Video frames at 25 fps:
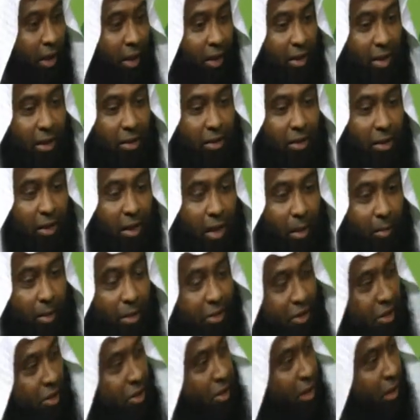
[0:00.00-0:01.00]
এটা তিনি
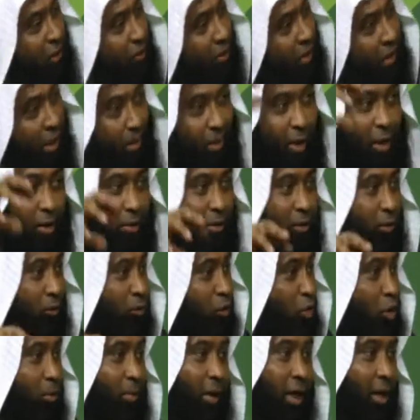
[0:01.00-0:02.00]
আবার চেষ্টা করে আবার
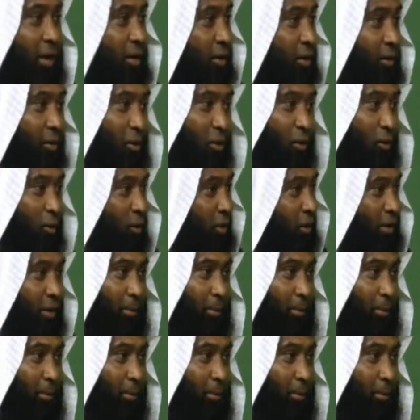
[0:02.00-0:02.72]
দুইবার করতে